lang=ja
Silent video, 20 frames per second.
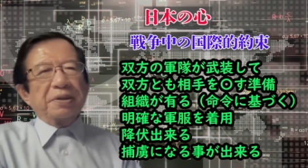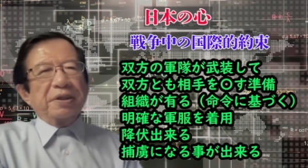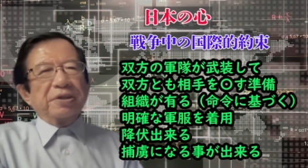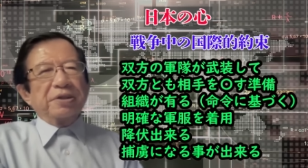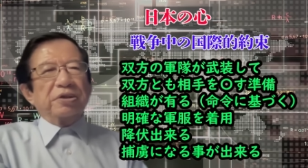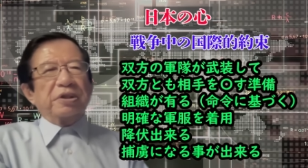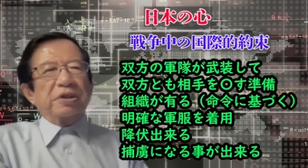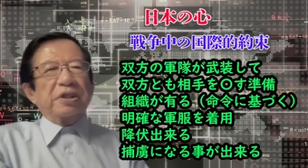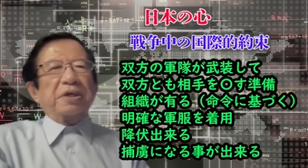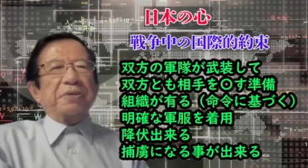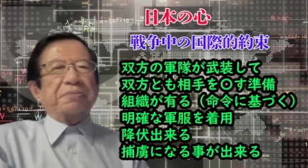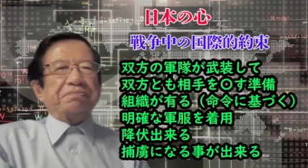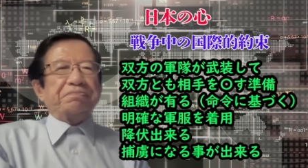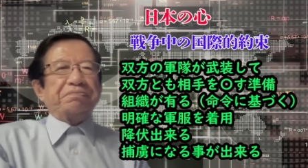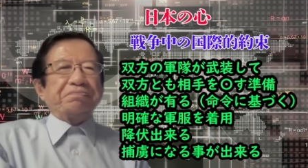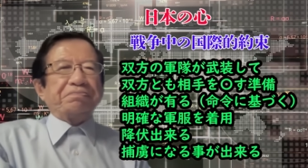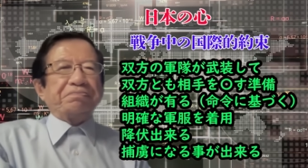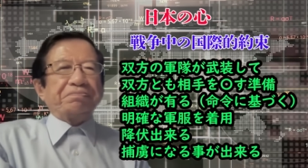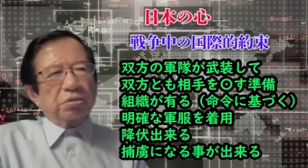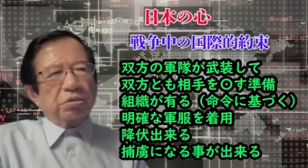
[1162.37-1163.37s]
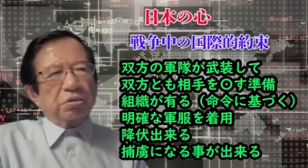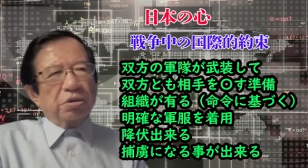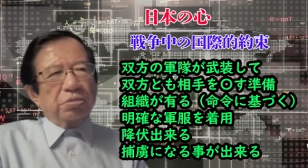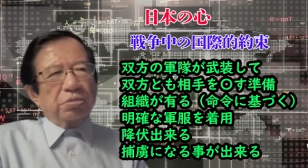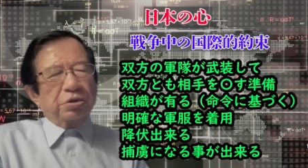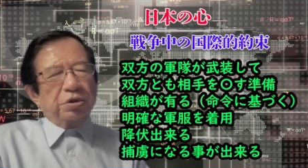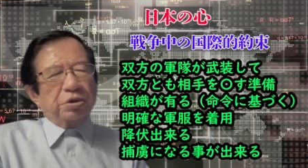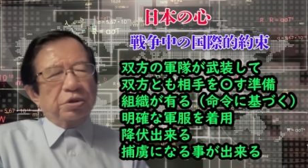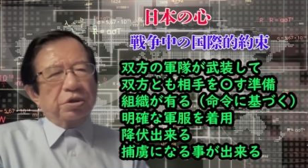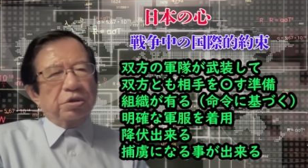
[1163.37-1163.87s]
それで、
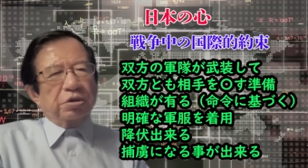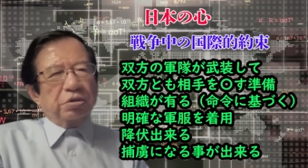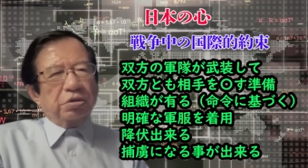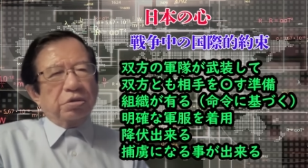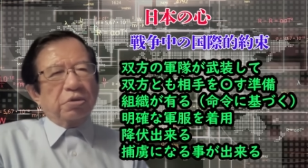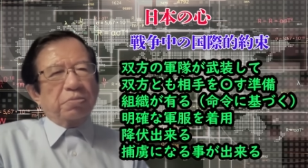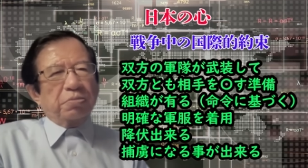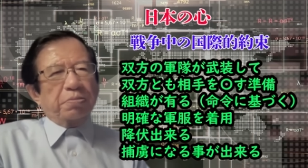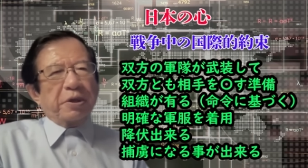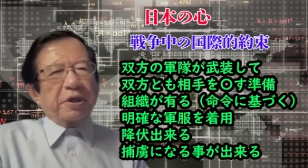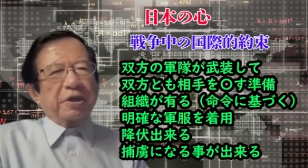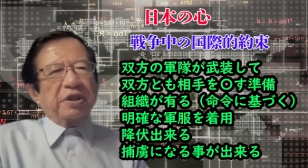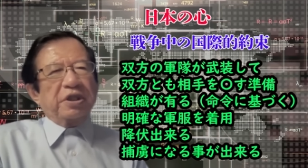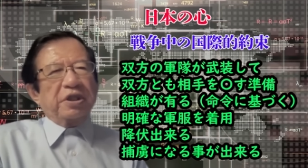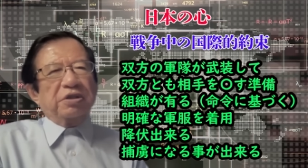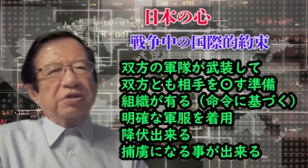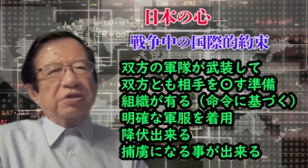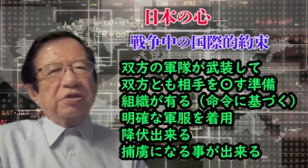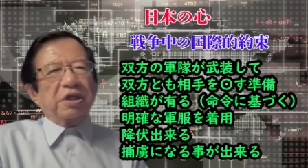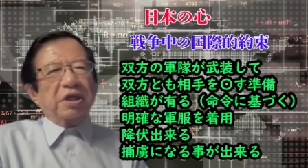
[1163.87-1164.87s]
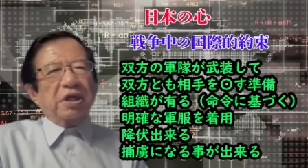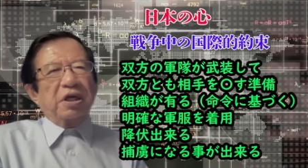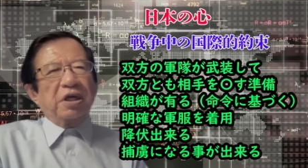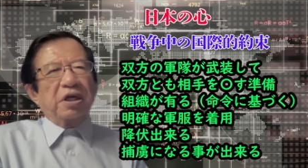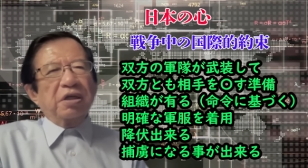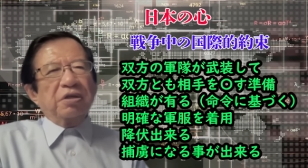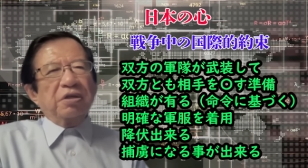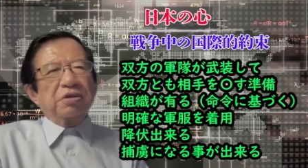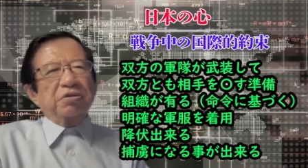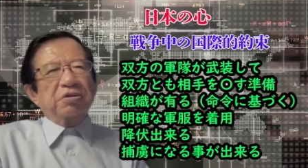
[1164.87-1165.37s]
コミュニストのパーティーっていうか、
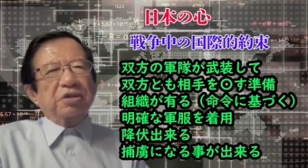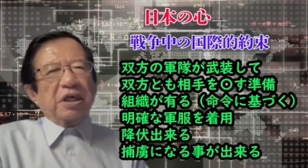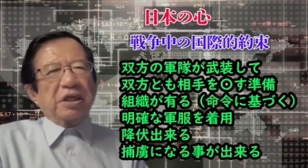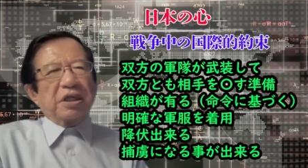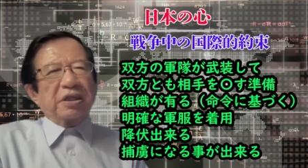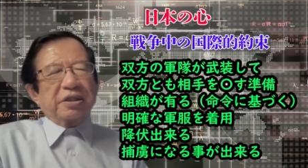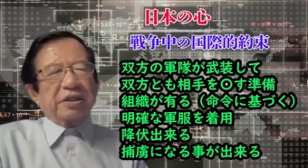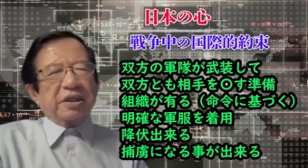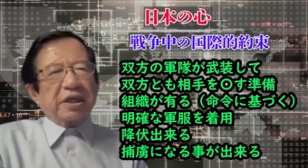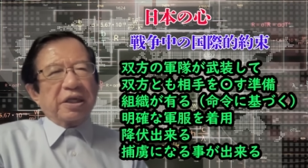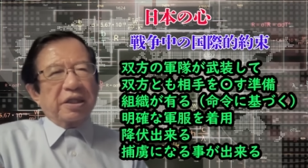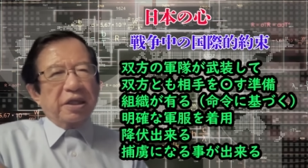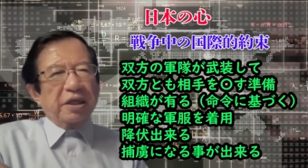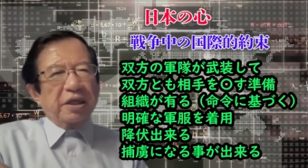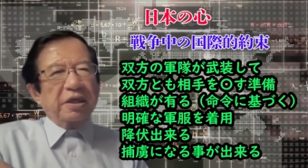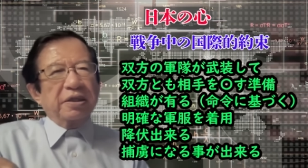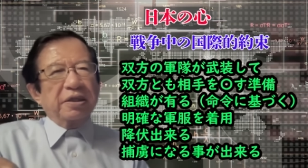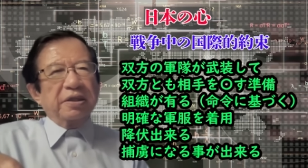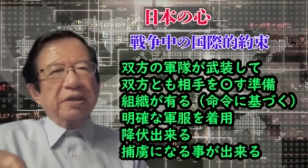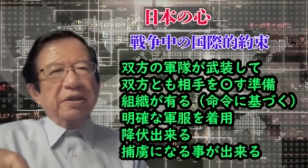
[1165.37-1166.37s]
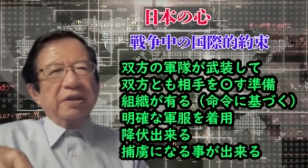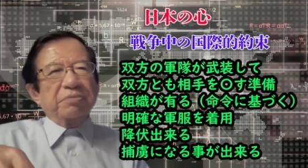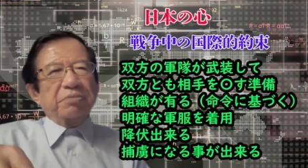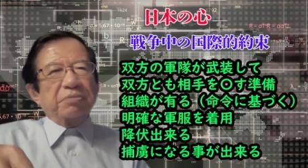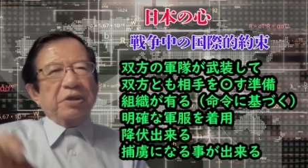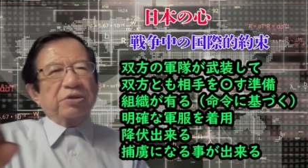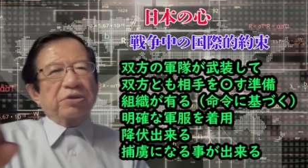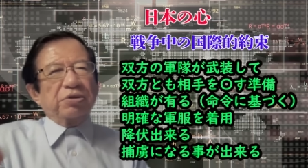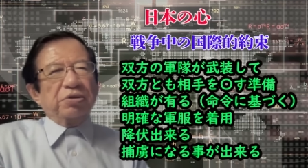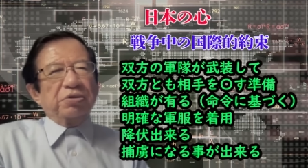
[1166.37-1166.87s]
軍隊ですからね。
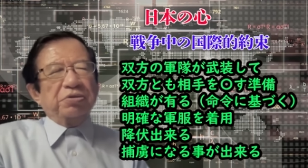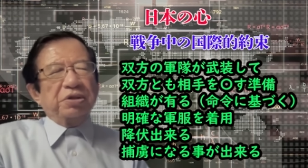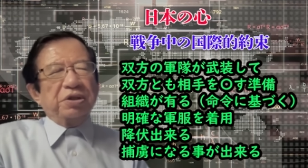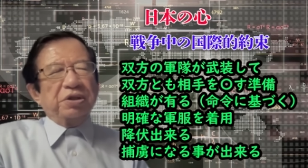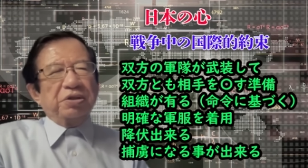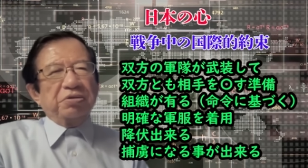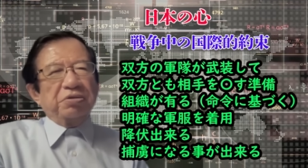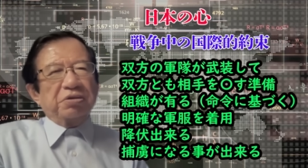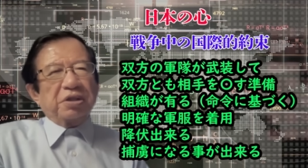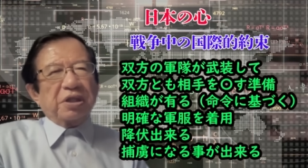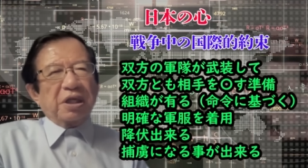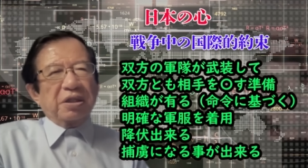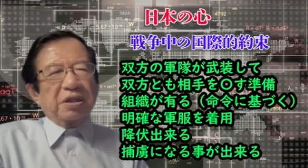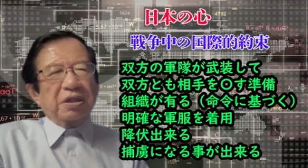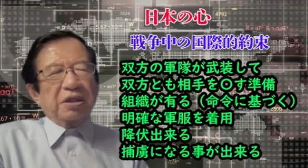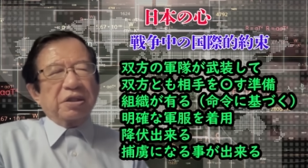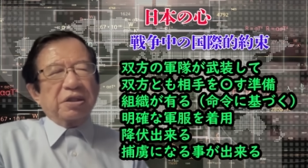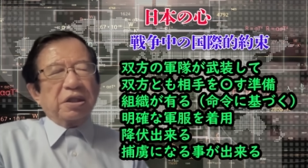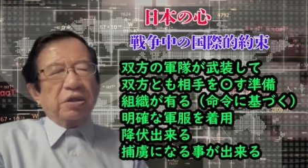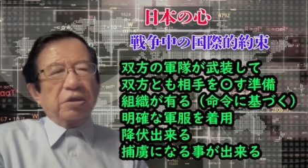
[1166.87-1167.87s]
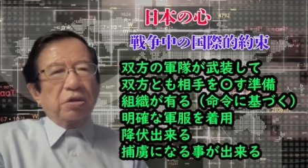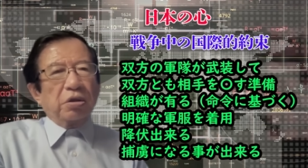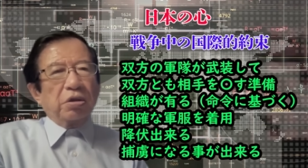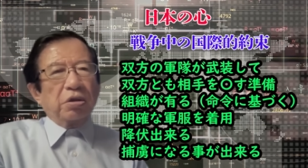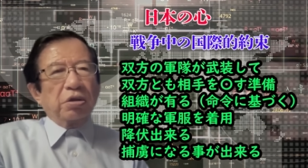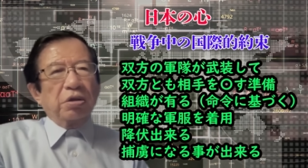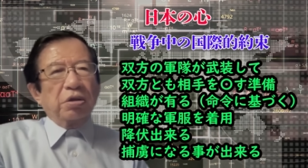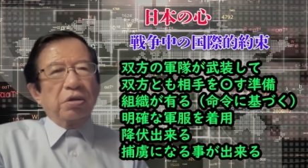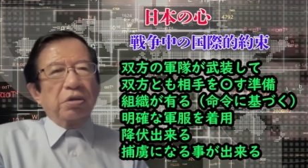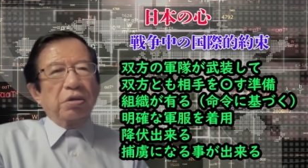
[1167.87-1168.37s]
まあ、そういうふうに言ったんですけ
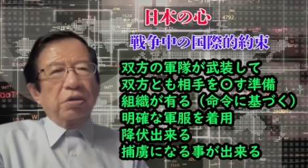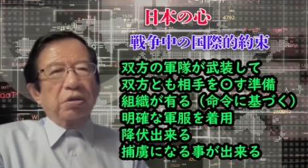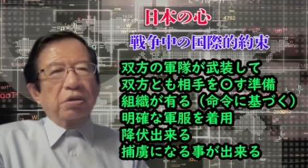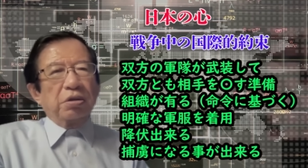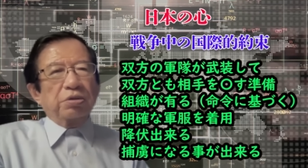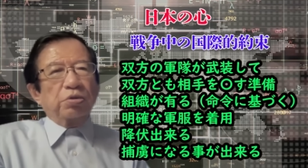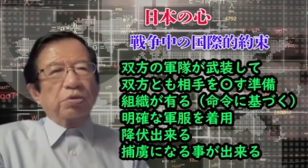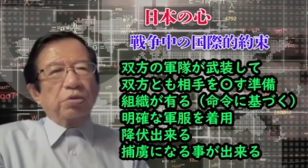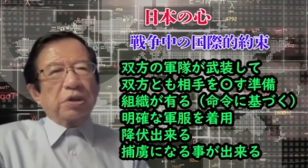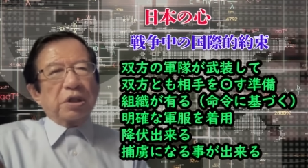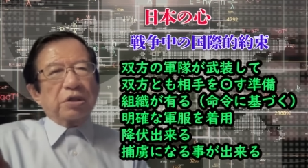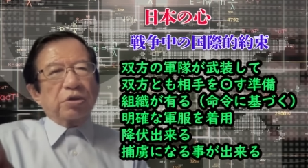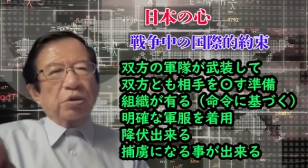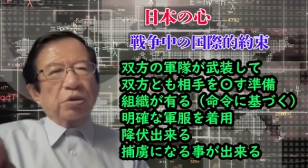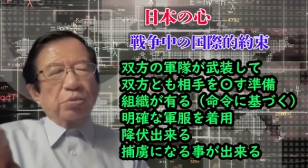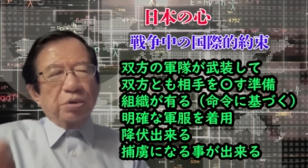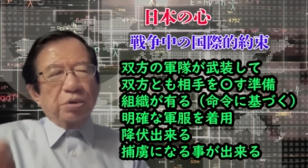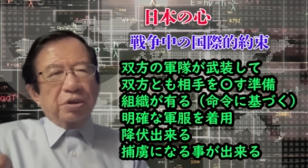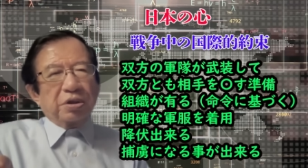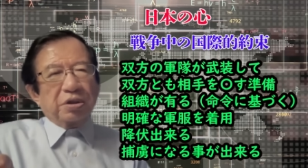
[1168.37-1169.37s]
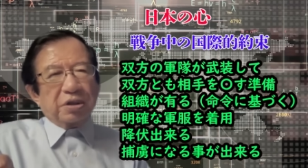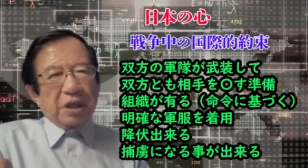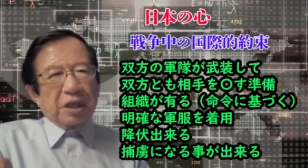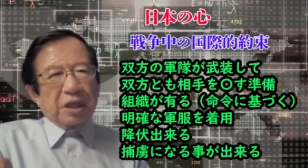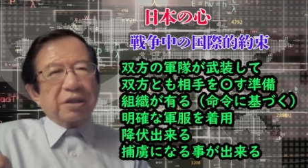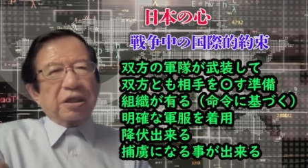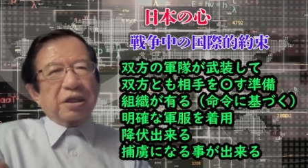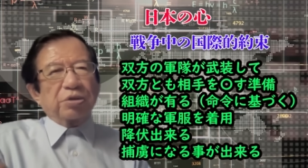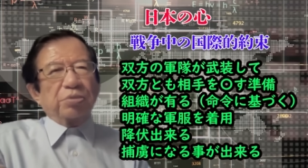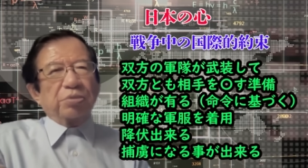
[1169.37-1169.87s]
ど、そうだと思った
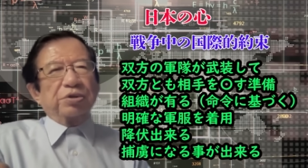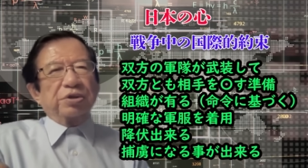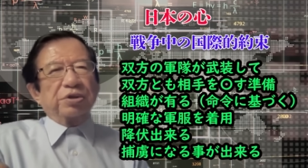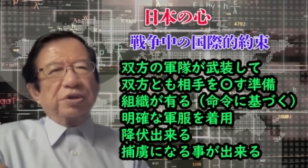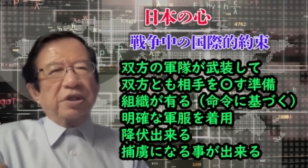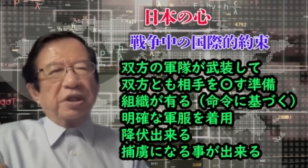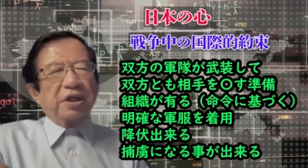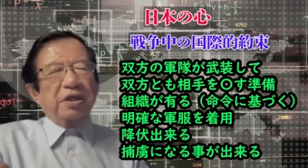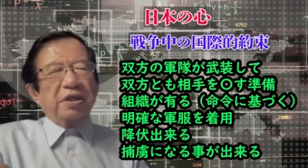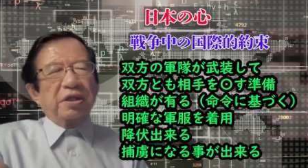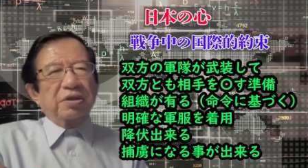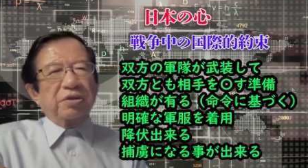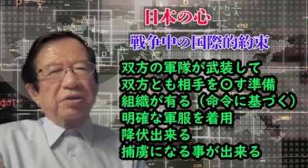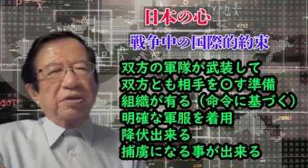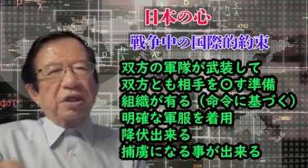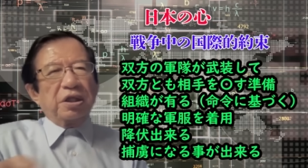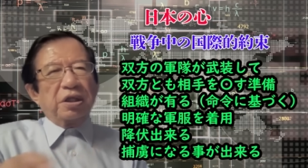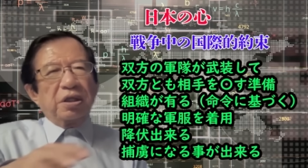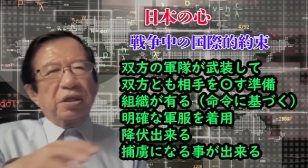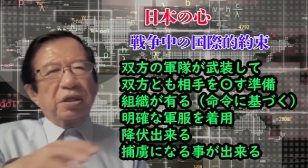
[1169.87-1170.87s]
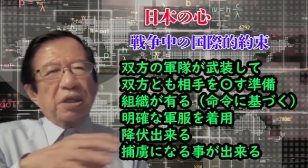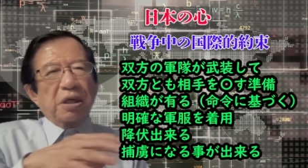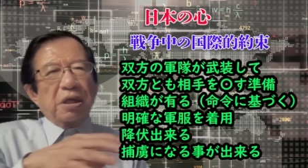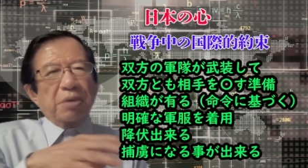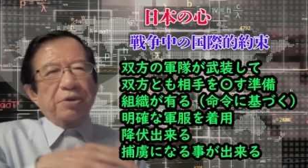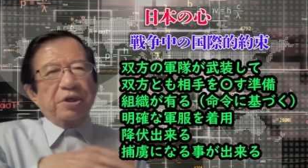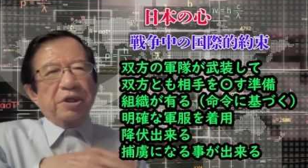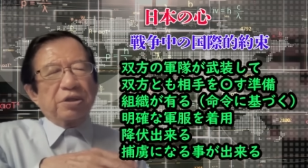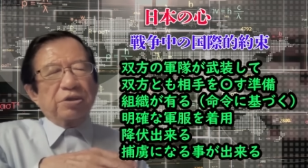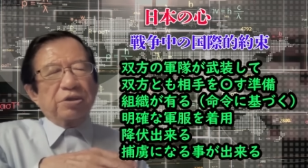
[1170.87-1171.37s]
んだと思うんですね。で、
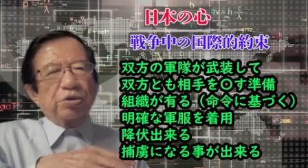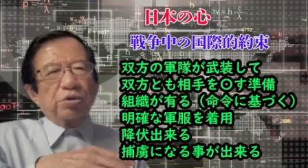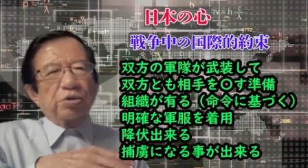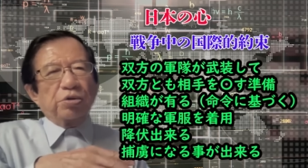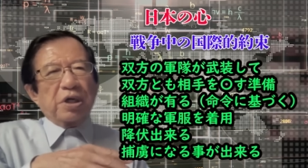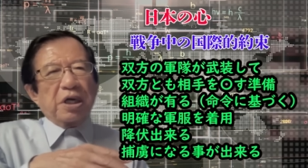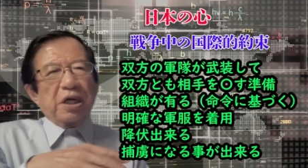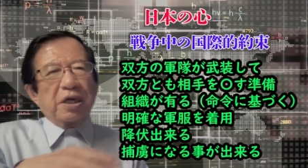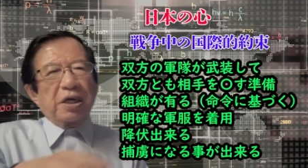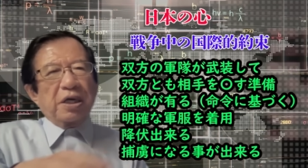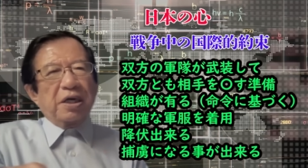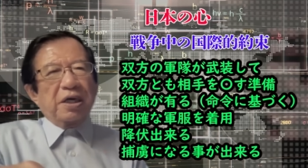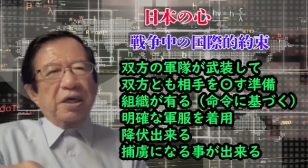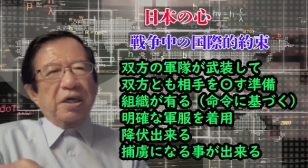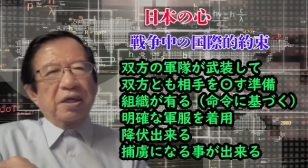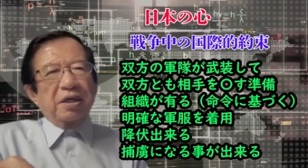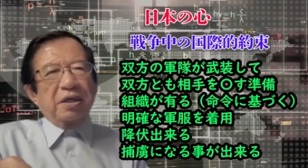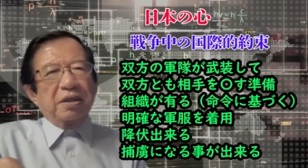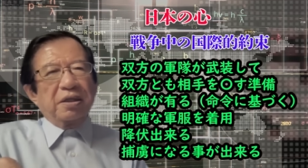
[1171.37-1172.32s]
アメリカの上官が、